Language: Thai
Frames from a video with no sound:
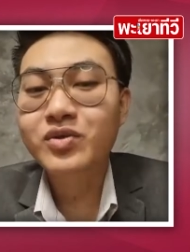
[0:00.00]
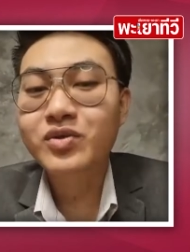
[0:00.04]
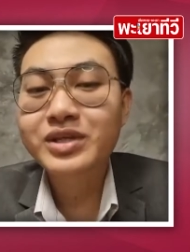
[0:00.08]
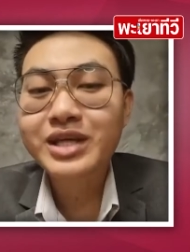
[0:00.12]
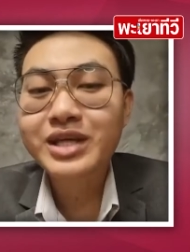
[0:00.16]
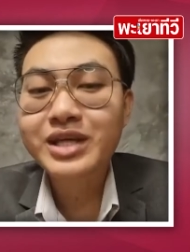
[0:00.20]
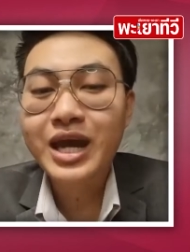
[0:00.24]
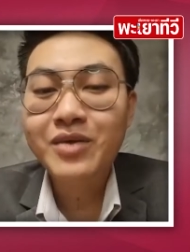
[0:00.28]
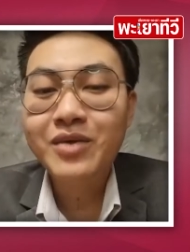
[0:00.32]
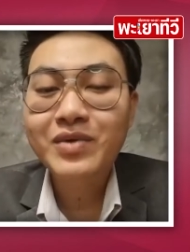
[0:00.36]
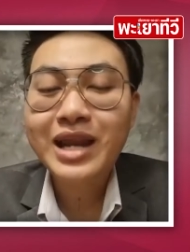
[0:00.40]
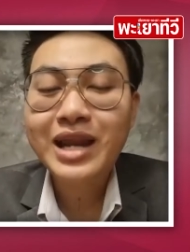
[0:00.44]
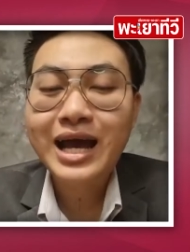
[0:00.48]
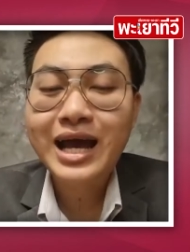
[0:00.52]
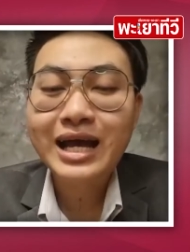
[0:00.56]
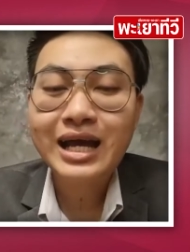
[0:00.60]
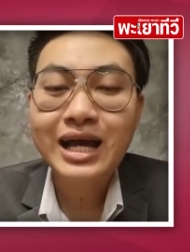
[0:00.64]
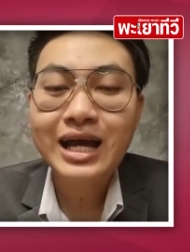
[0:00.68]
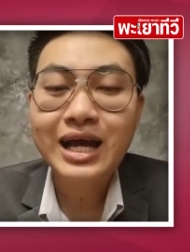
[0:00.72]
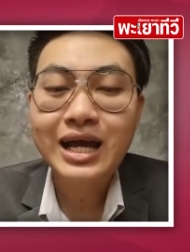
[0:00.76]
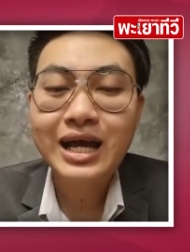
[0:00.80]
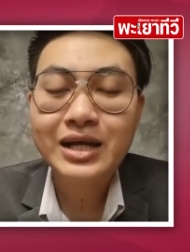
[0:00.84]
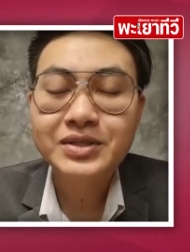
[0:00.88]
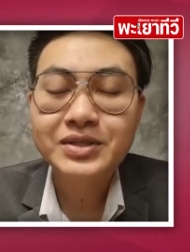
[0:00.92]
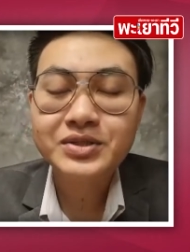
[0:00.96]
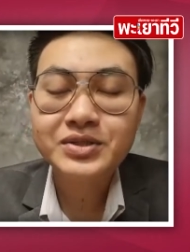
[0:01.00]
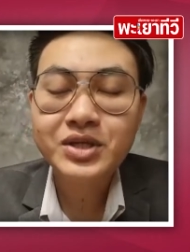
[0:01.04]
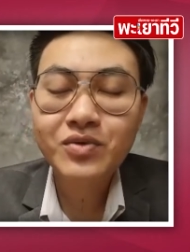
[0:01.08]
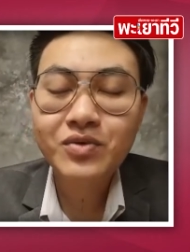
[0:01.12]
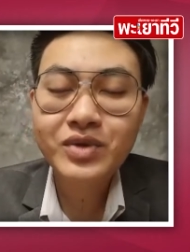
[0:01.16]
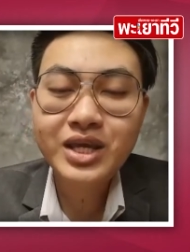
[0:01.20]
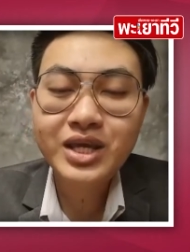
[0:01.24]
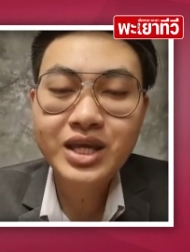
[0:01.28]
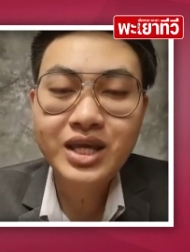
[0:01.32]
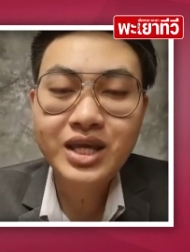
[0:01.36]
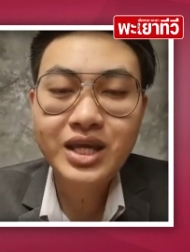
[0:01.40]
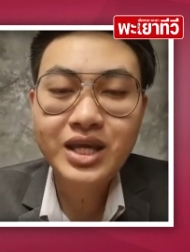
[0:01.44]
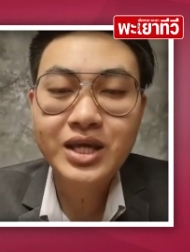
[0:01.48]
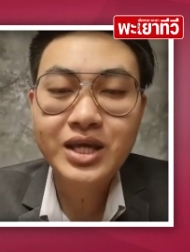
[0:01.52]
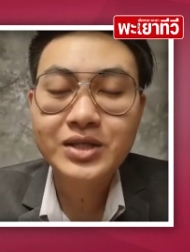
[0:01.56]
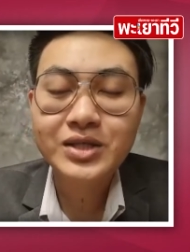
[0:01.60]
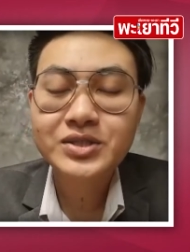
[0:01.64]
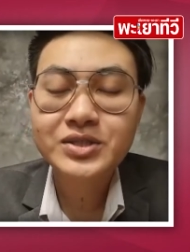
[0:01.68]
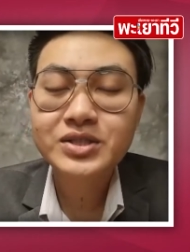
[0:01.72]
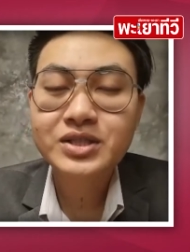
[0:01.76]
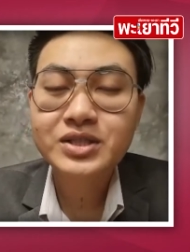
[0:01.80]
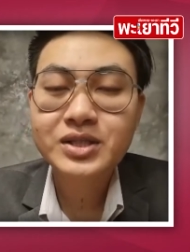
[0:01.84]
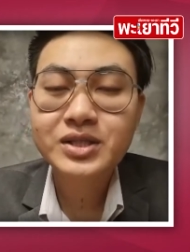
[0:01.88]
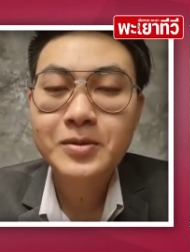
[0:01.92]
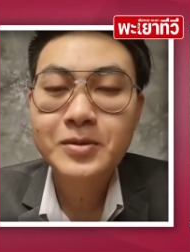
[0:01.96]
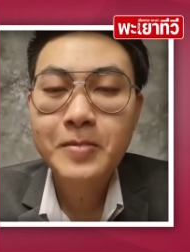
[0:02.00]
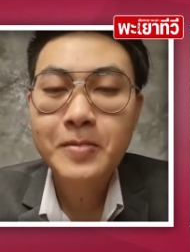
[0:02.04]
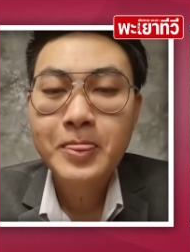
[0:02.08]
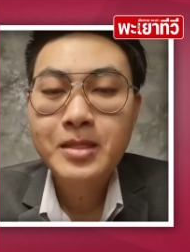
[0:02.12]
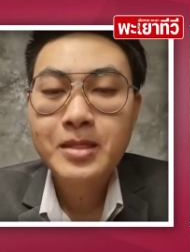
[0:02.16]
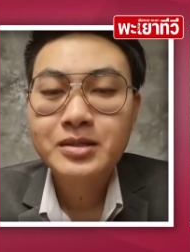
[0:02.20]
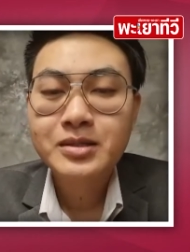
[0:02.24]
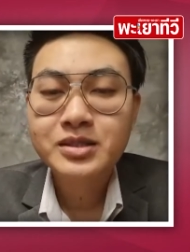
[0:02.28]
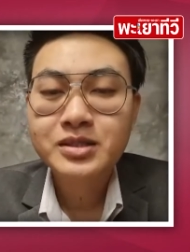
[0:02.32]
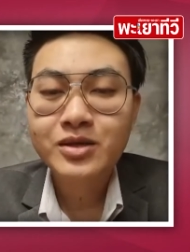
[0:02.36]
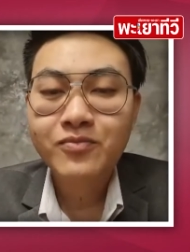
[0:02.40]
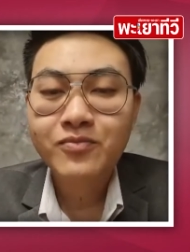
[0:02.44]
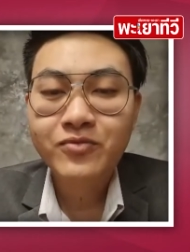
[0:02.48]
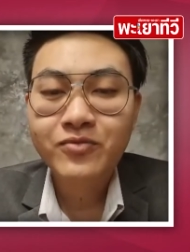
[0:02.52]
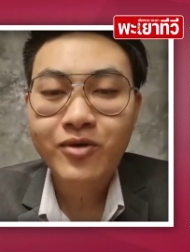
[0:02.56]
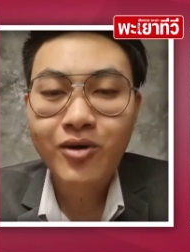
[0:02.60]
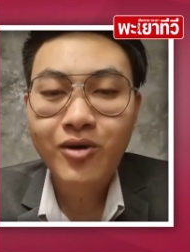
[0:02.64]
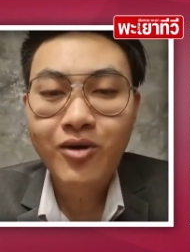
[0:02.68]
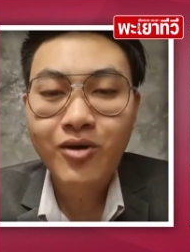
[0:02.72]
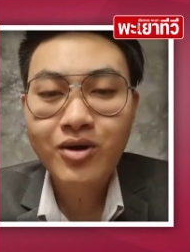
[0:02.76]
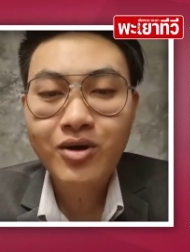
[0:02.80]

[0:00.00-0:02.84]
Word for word: ส่วนใหญ่เวลาเจ้าหนี้จะฟ้อ